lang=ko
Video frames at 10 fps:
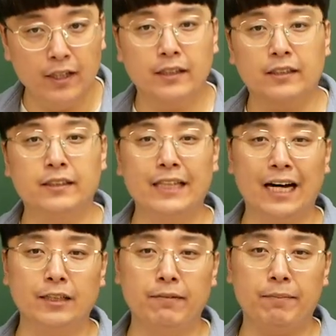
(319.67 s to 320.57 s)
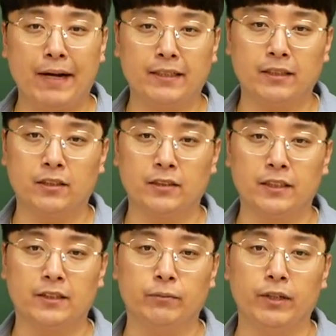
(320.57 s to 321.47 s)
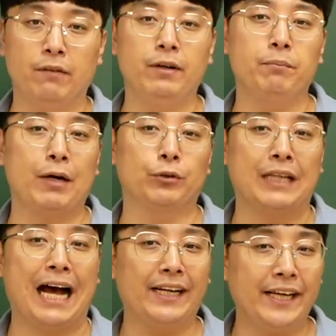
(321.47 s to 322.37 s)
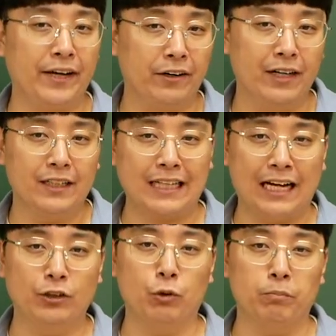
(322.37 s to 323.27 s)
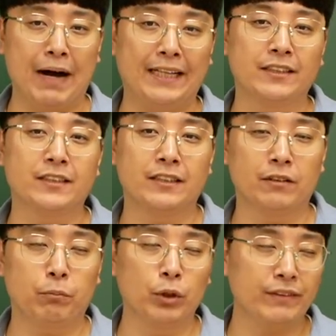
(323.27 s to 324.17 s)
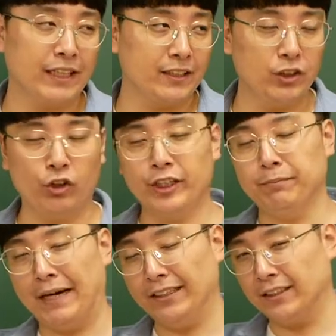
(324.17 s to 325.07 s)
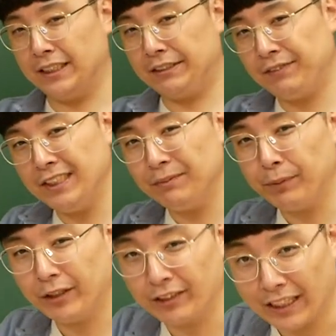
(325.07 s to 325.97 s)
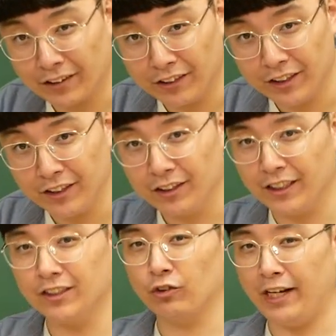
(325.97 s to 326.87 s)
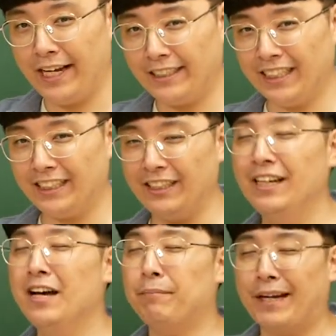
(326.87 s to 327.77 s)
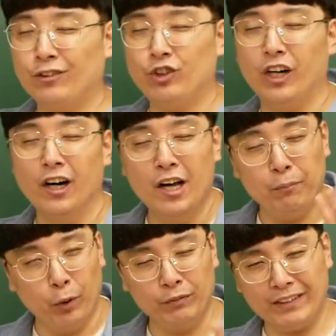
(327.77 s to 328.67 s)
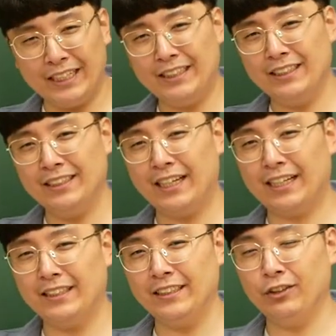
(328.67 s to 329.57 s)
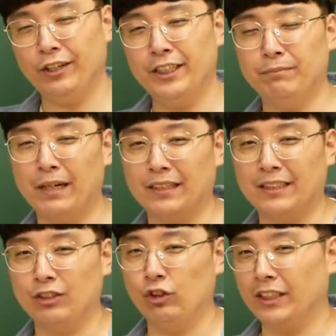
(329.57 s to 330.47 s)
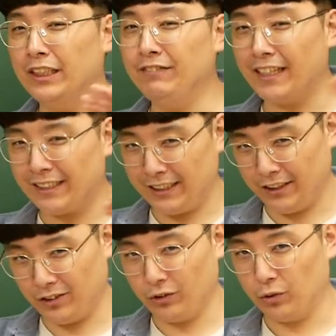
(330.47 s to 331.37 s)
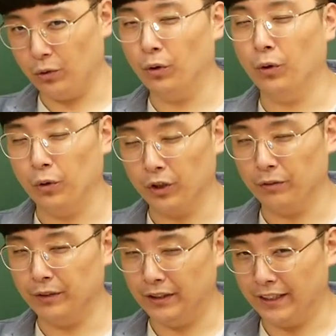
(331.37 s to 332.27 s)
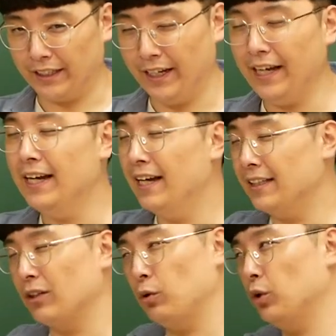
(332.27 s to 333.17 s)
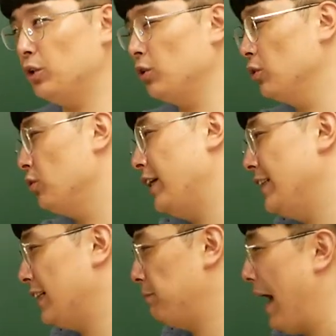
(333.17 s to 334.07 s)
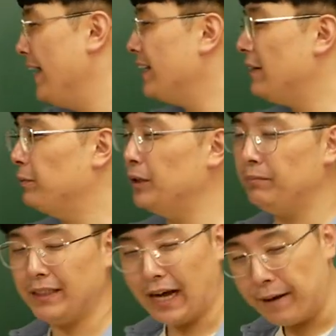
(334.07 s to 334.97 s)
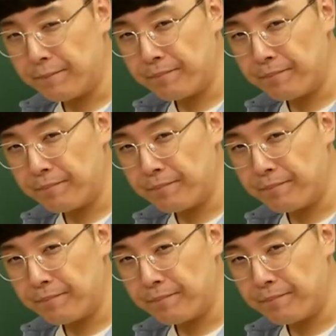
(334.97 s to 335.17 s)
그 다음에 밝은 천체는 뭐냐면 바로 달이에요. 달도 마이너스, 보름달 같은 경우에는 마이너스 10등급보다도 낮거든요. 그래서 굉장히 밝고요. 보름달이 뜨는 날 같은 경우에는 막 지구에 그림자가 생길 정도로, 오, 어, 여러분들에게. 그래서 그럴 정도로 굉장히 밝게 보입니다.